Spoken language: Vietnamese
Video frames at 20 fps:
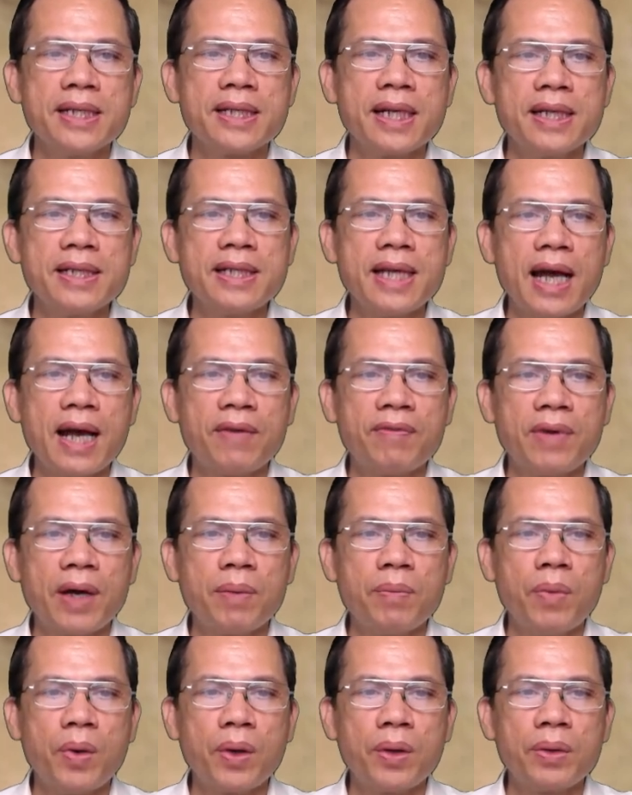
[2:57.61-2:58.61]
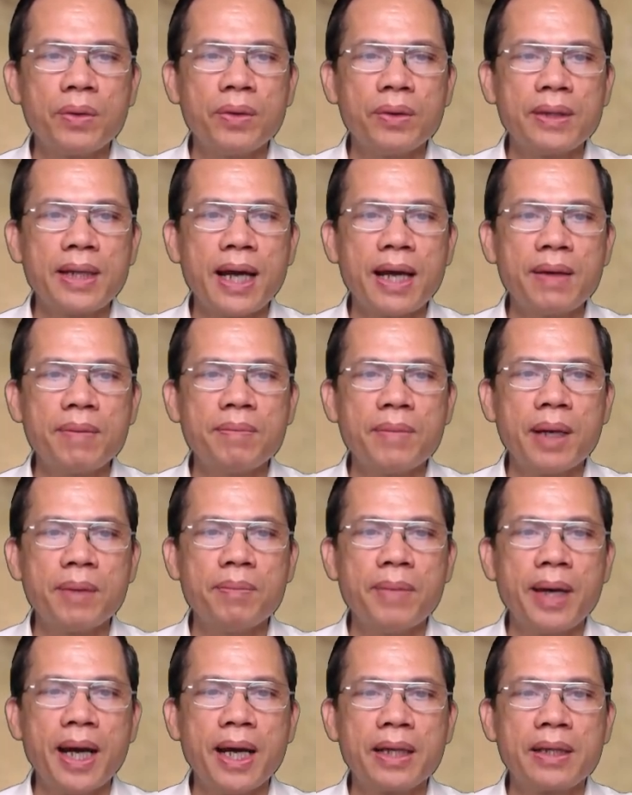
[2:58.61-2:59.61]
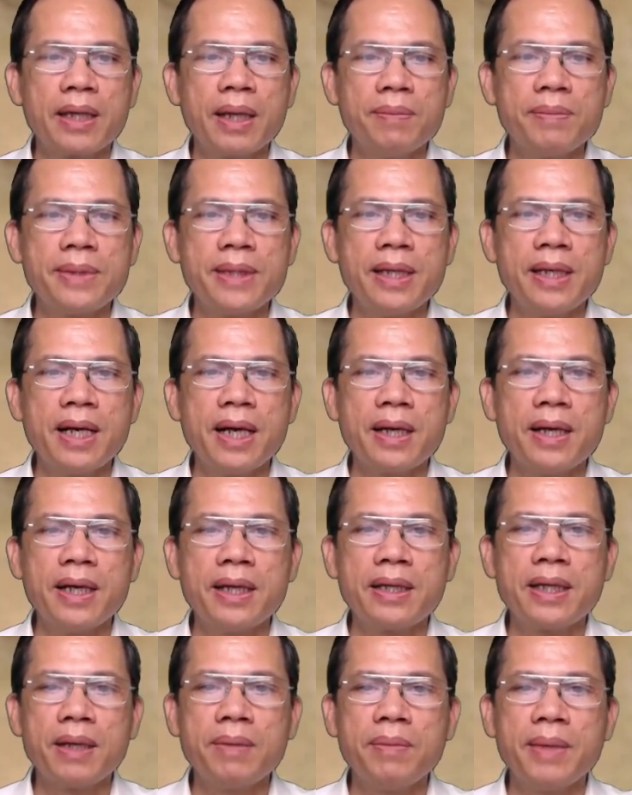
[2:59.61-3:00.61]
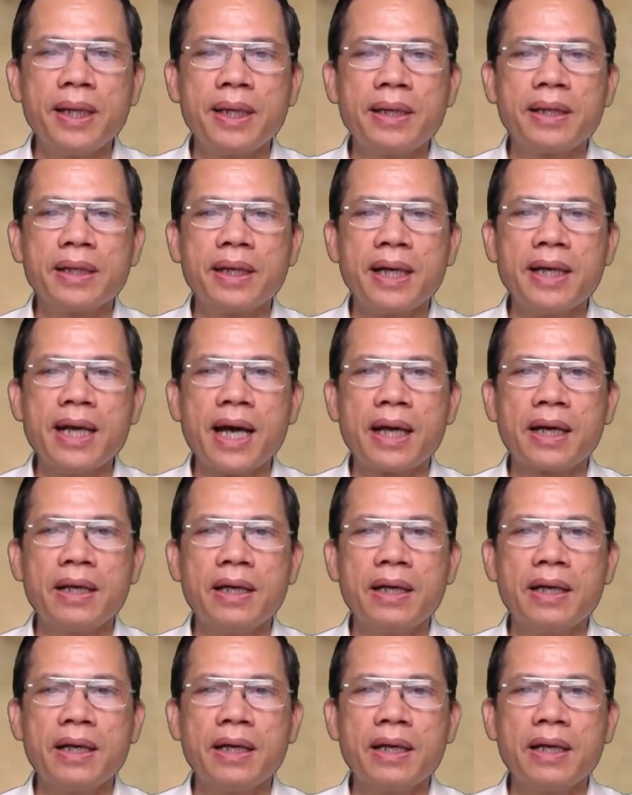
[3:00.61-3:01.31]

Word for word: sẵn sàng phản bội đối tác, bạn bè, thậm chí là người thân mình để đạt